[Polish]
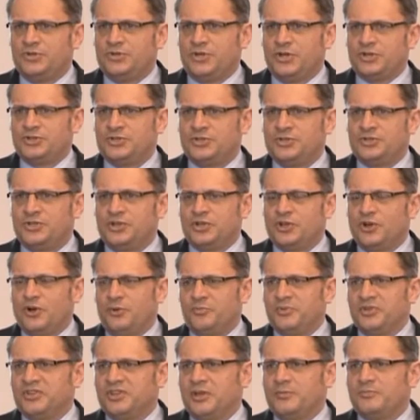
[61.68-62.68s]
dzisiejszy Dzień
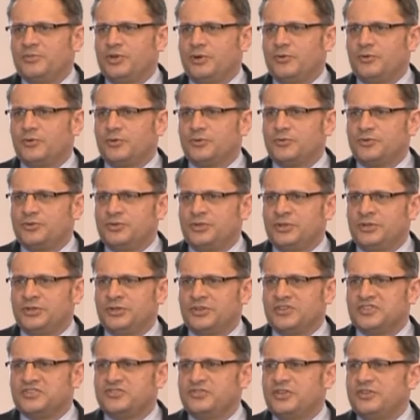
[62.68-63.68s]
Kobiet na Białorusi
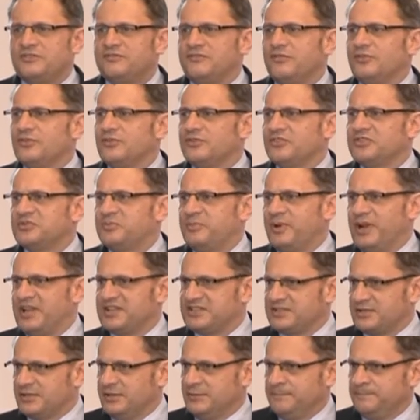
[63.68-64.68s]
to jest dzień wolny od
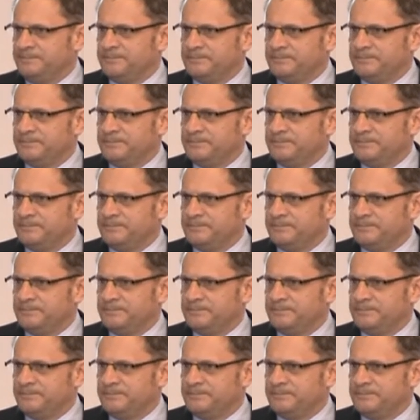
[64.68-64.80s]
pracy,